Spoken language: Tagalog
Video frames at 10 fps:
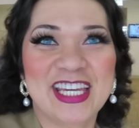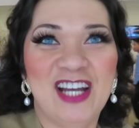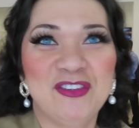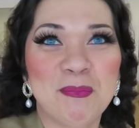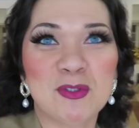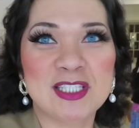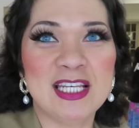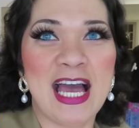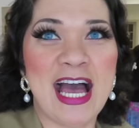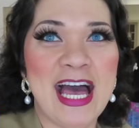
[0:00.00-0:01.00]
check out na po
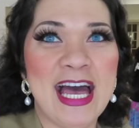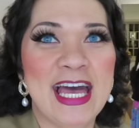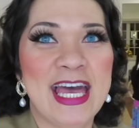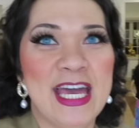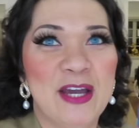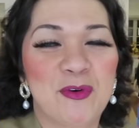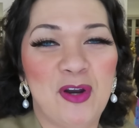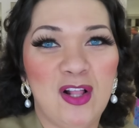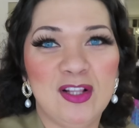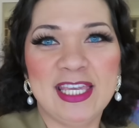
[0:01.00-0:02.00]
sila.
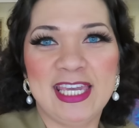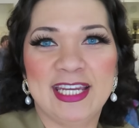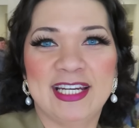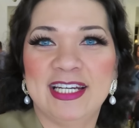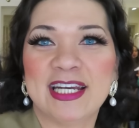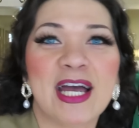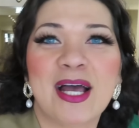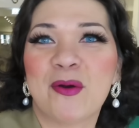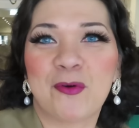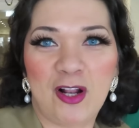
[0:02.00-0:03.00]
We're all here.
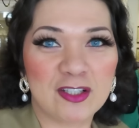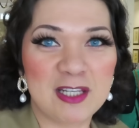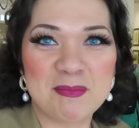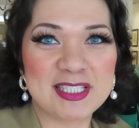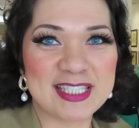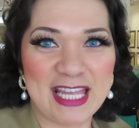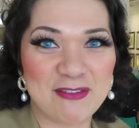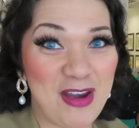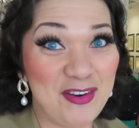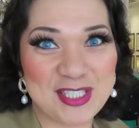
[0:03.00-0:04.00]
We're all gonna be
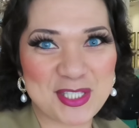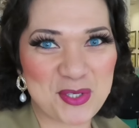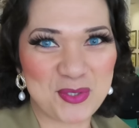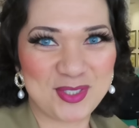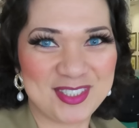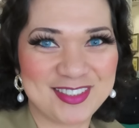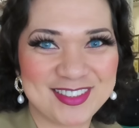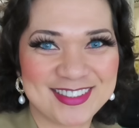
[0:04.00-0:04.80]
set very soon.